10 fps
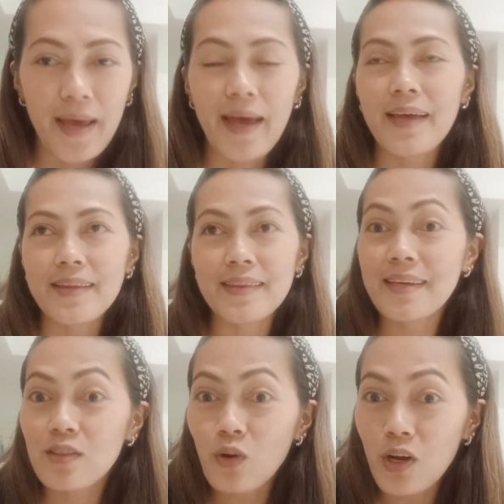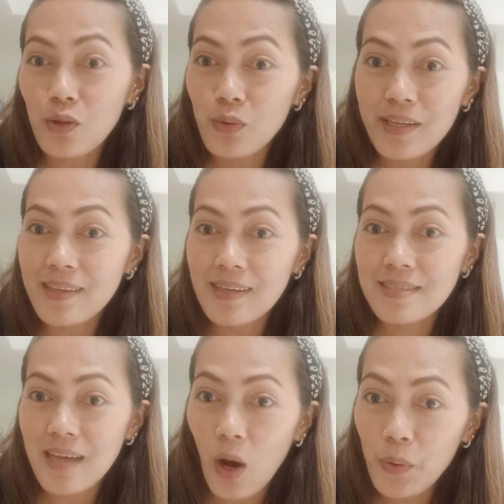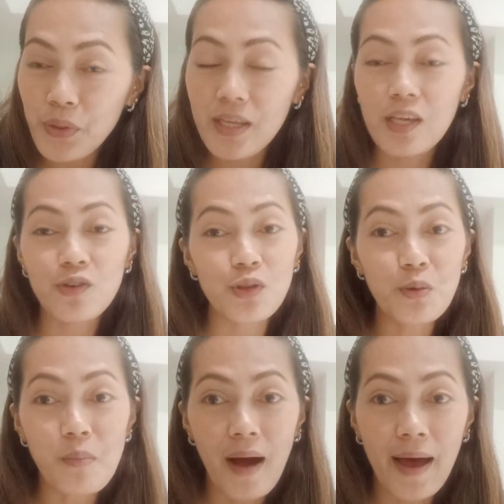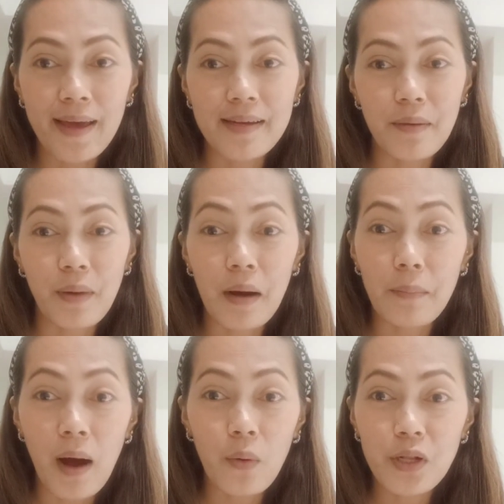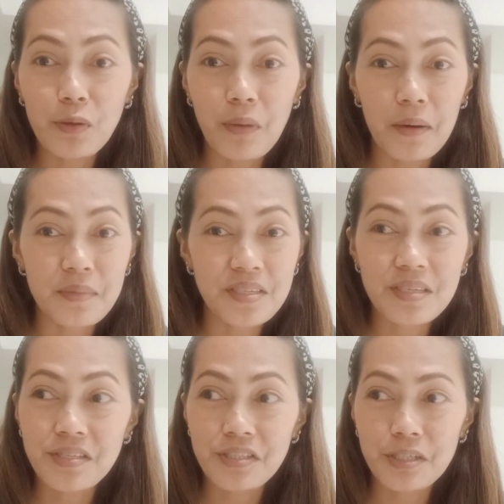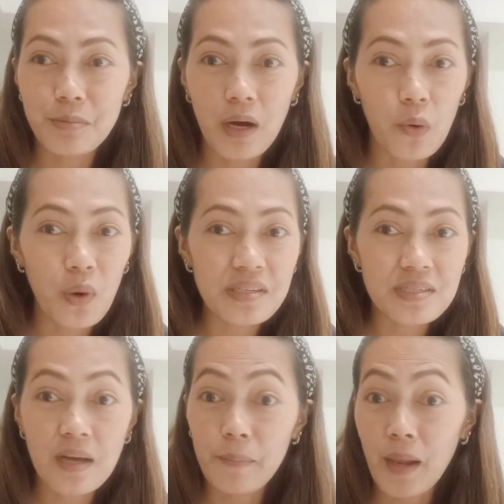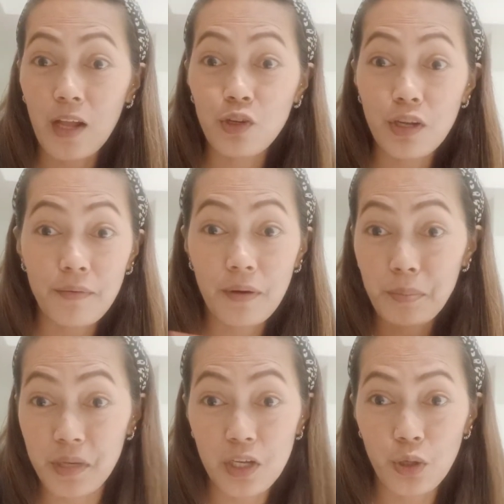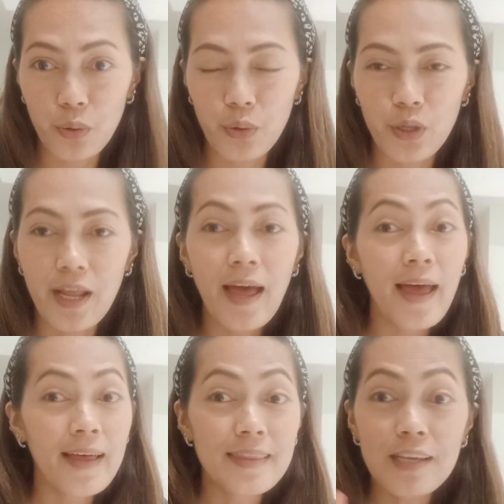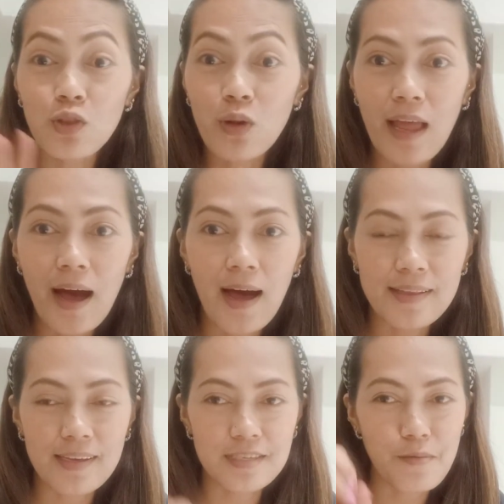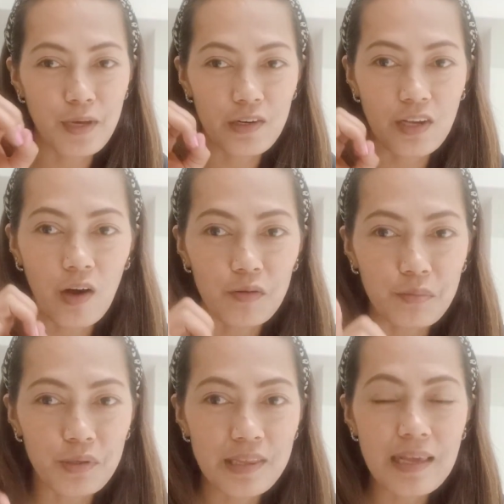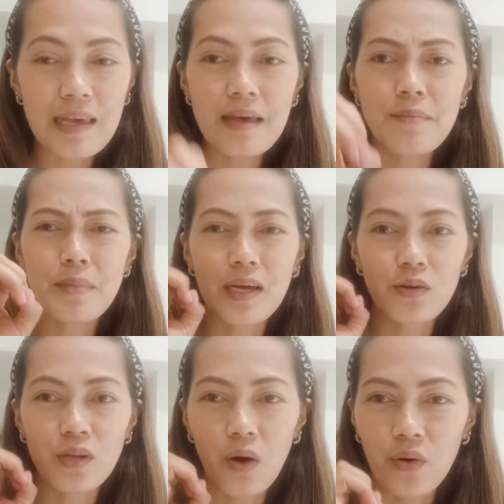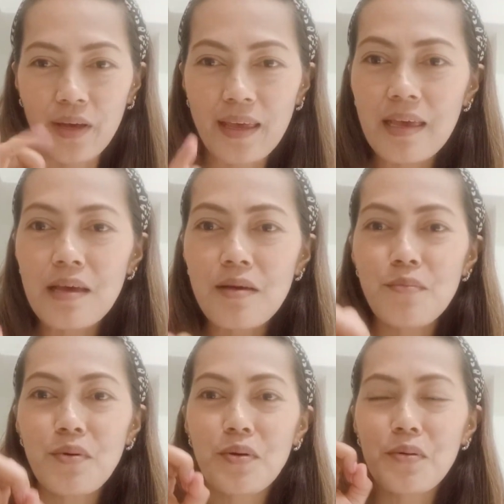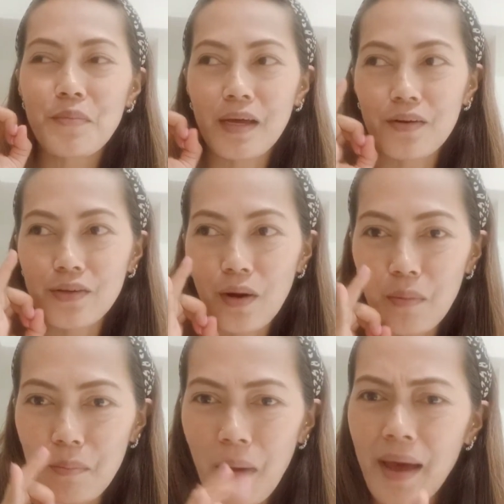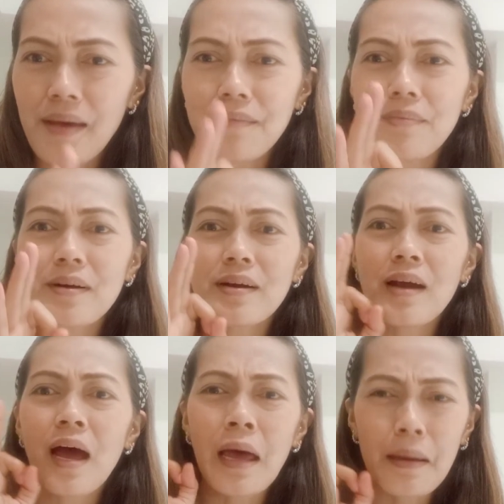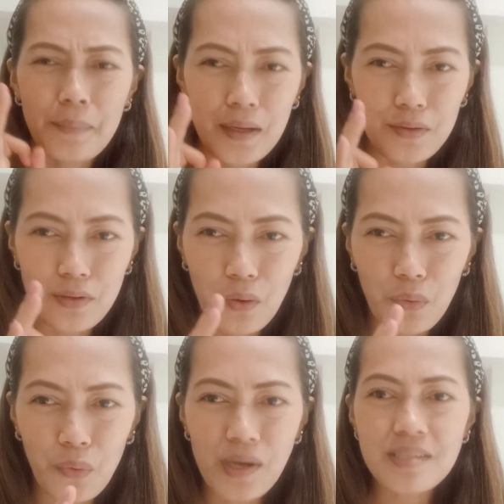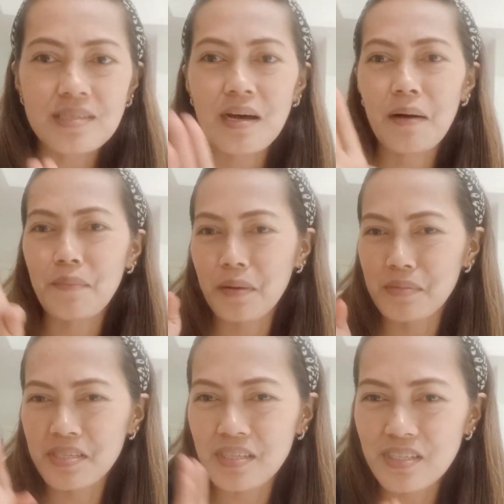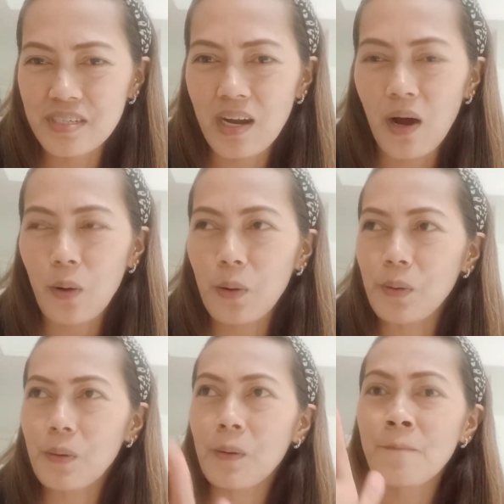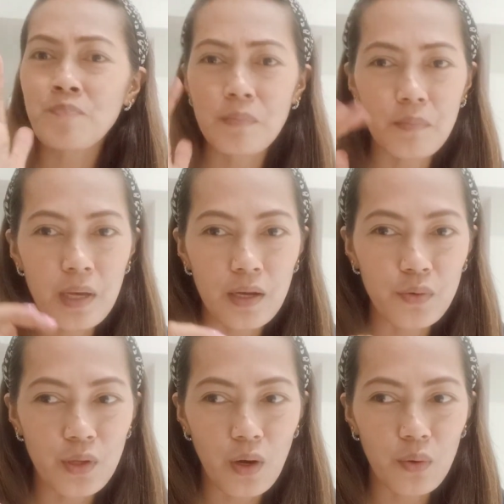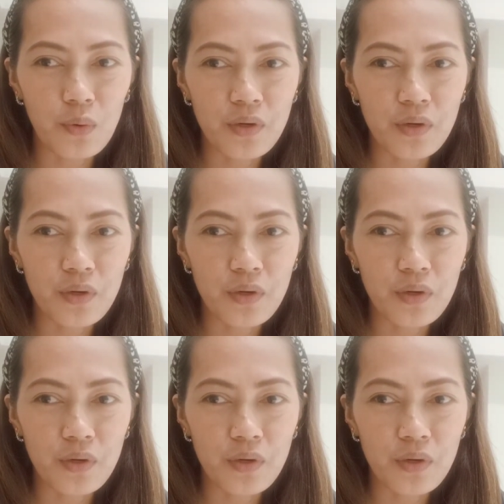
Hindi ito katulad ng Saudi o Dubai na mga bawal yung mga messenger, mga WhatsApp, lalo na pag video call. Dito lahat kasi meron akong buti, meron akong imo, meron akong Viber, meron akong WhatsApp, may messenger ako, meron akong